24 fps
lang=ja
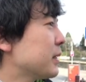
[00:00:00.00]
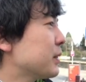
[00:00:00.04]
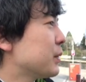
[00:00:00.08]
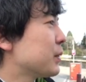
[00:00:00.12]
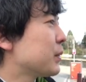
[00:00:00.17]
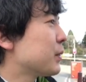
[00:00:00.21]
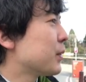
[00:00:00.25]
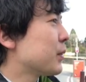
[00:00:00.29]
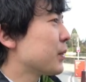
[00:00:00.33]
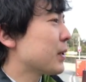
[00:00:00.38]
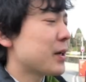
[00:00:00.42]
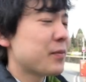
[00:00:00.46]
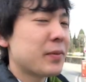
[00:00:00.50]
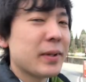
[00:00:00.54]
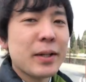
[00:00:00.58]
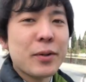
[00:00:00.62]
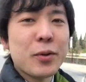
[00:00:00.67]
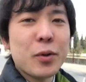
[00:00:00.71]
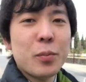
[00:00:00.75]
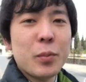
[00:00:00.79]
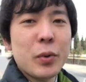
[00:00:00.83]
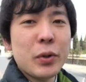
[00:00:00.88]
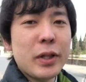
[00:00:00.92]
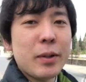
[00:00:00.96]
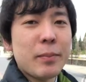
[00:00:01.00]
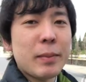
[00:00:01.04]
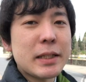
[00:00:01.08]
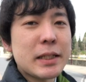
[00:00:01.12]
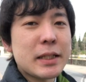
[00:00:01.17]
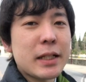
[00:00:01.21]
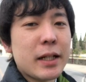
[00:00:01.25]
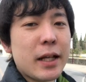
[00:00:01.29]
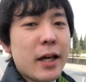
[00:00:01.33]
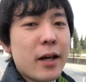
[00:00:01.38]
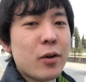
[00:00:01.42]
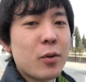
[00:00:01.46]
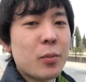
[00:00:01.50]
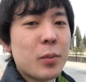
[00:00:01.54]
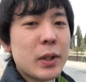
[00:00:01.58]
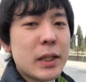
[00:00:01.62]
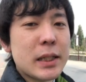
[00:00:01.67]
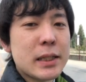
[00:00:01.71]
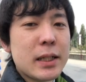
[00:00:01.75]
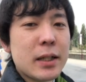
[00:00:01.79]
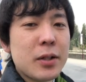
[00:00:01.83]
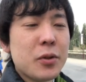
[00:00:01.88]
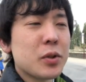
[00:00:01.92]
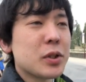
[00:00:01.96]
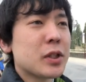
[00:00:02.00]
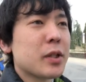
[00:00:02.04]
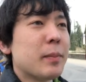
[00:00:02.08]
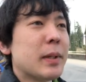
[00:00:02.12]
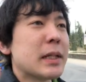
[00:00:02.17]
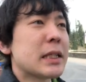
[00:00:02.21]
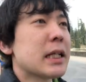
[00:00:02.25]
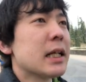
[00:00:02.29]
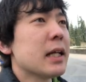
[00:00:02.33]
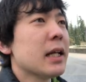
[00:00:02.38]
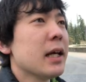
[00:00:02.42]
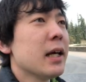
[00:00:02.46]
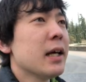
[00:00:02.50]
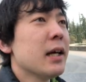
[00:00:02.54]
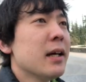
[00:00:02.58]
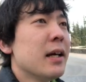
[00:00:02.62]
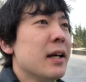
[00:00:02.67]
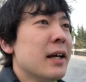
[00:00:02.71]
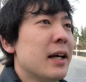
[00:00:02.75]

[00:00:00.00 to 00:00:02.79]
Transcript: 結構このカフェでこもってましたねこもって作業してましたね